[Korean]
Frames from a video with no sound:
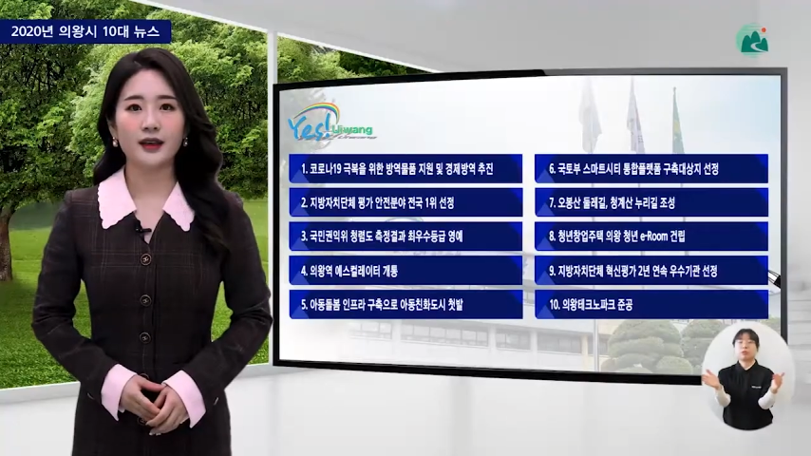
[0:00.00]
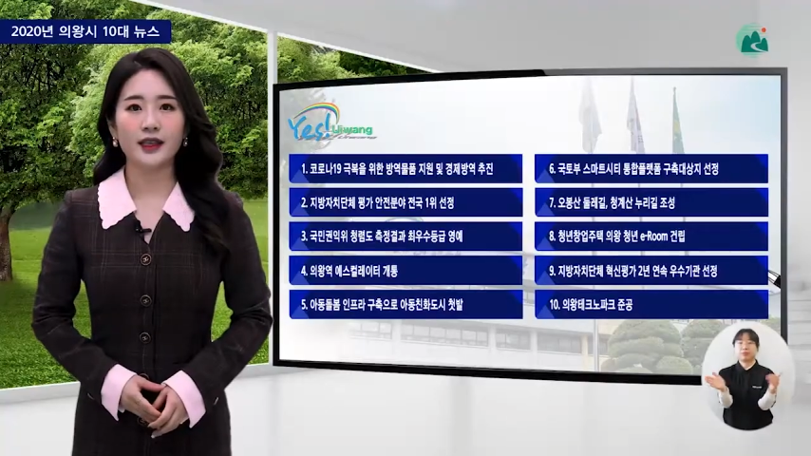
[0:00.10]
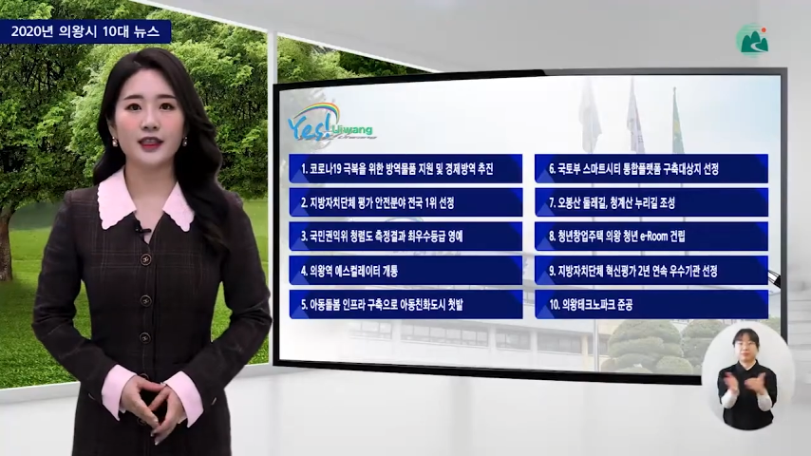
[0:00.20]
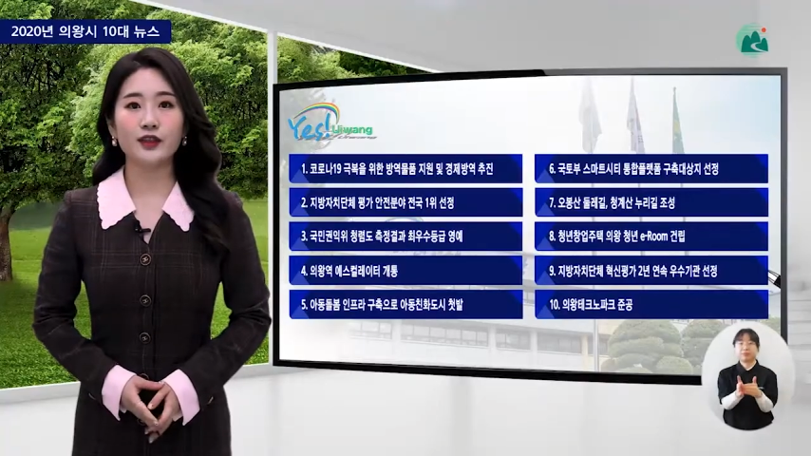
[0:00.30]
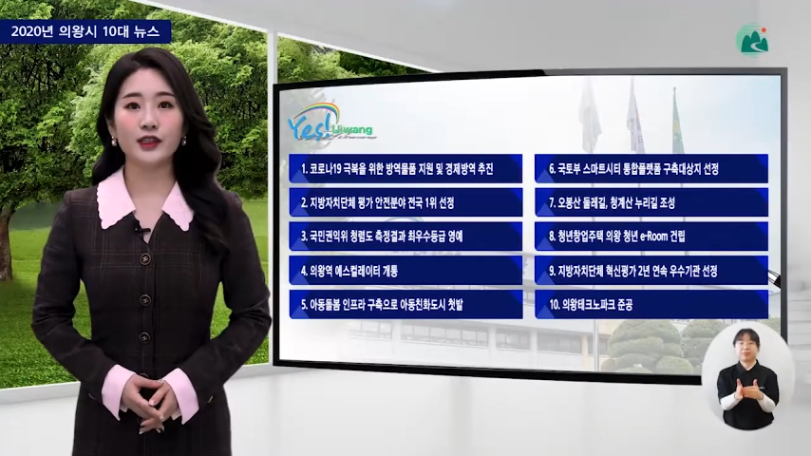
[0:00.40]

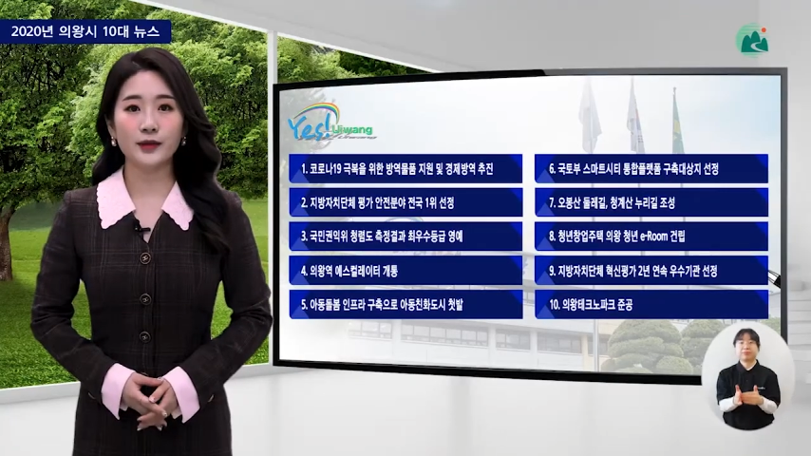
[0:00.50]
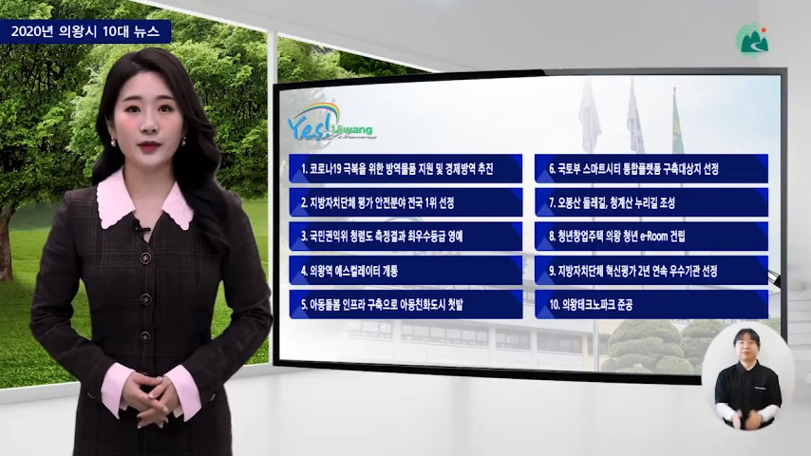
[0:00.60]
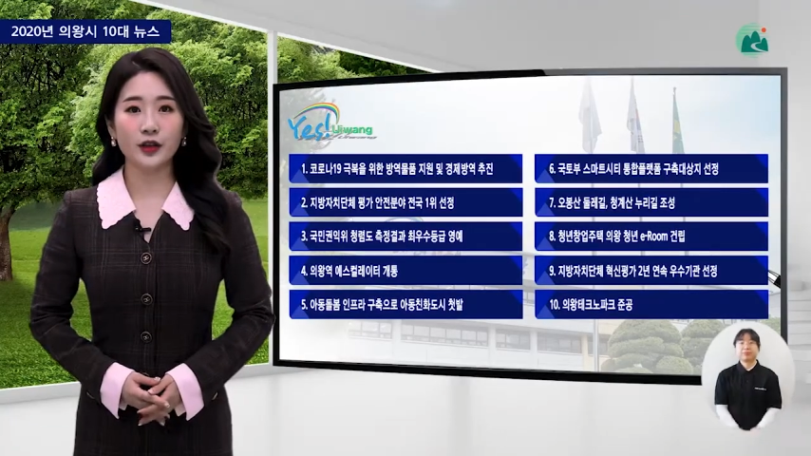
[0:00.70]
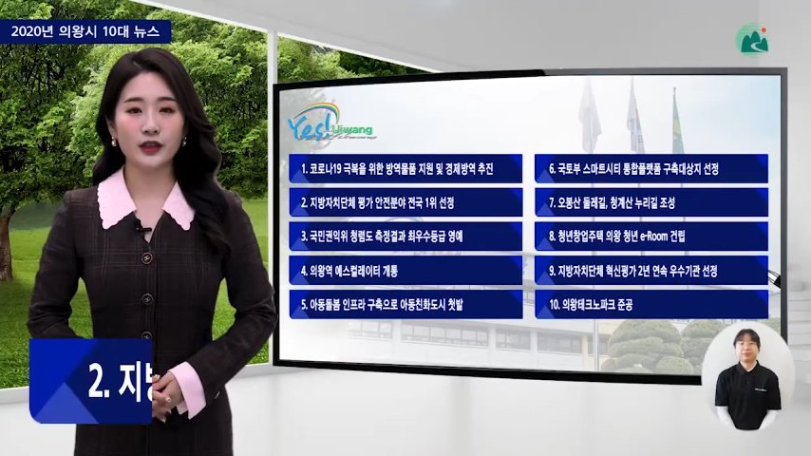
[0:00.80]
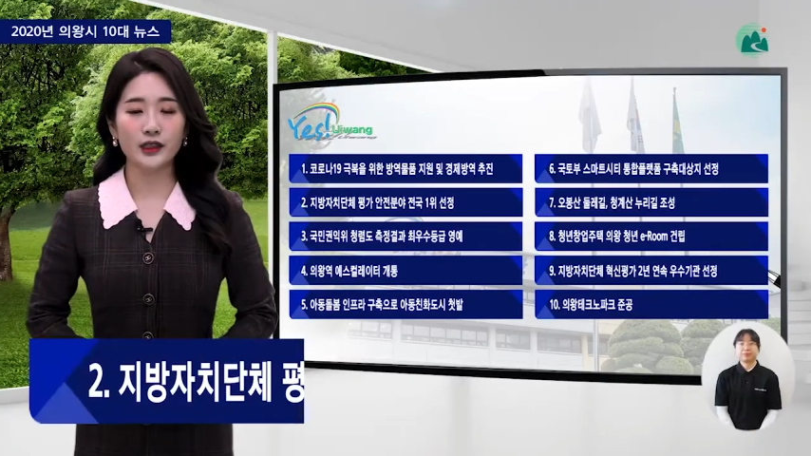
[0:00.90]

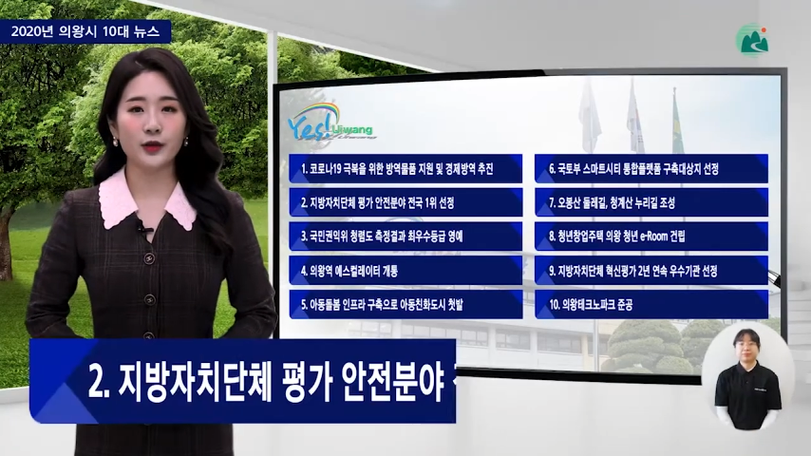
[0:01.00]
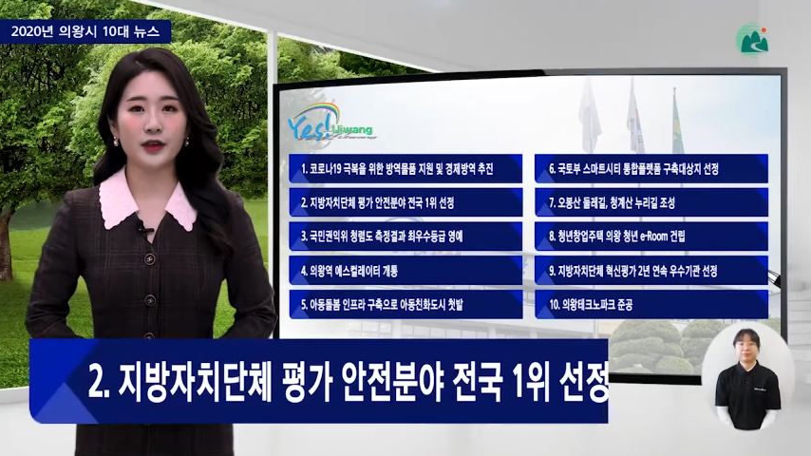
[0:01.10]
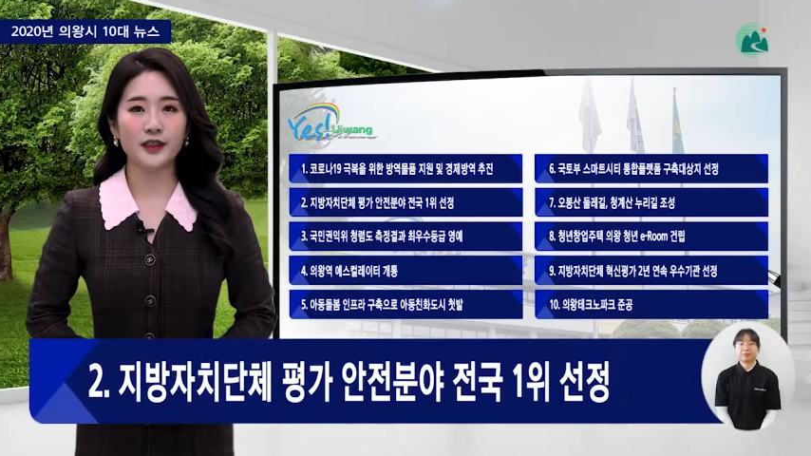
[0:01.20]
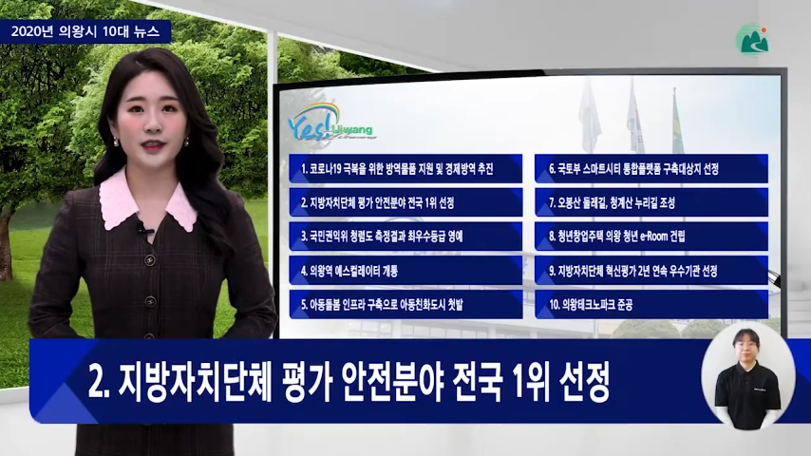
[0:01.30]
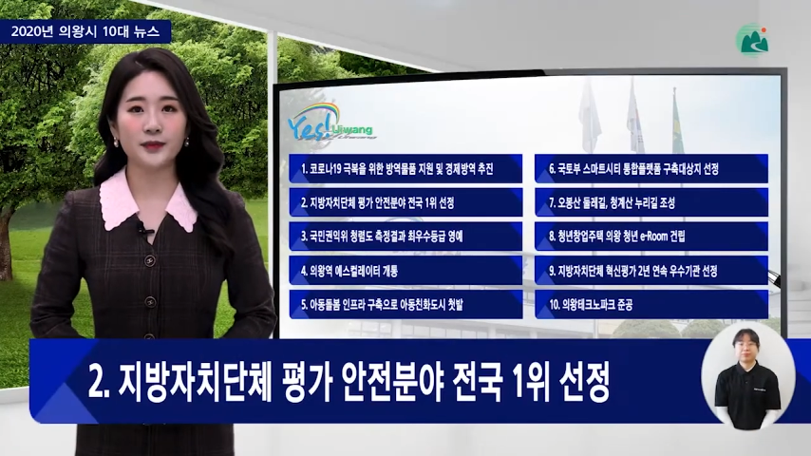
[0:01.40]
2020년
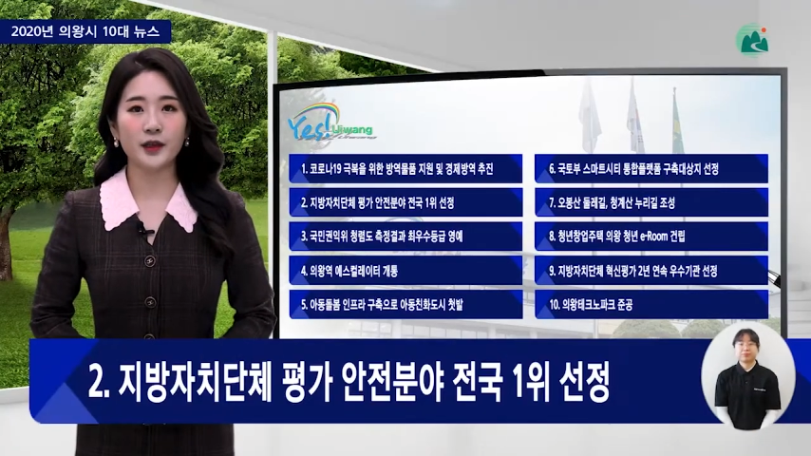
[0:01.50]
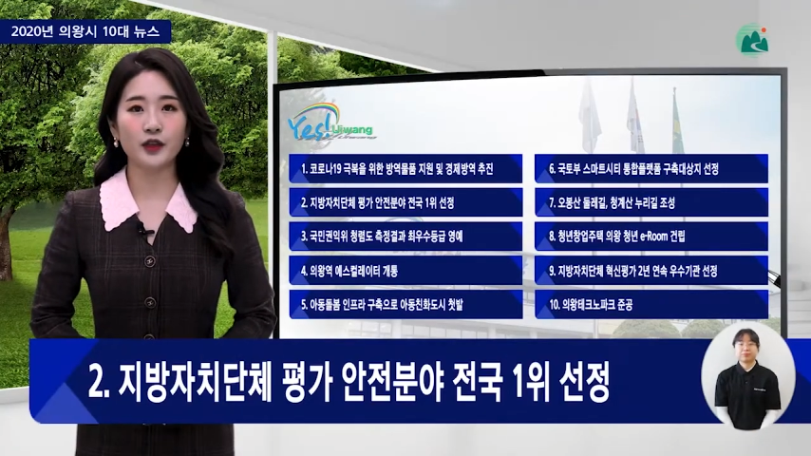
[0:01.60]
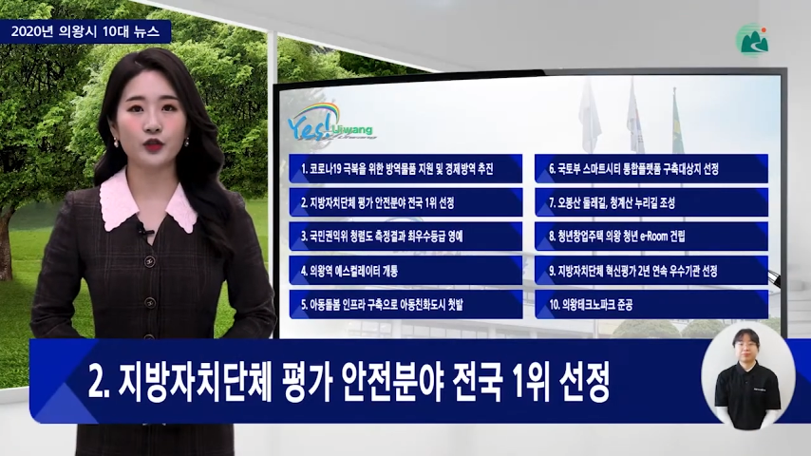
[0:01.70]
의왕시 10대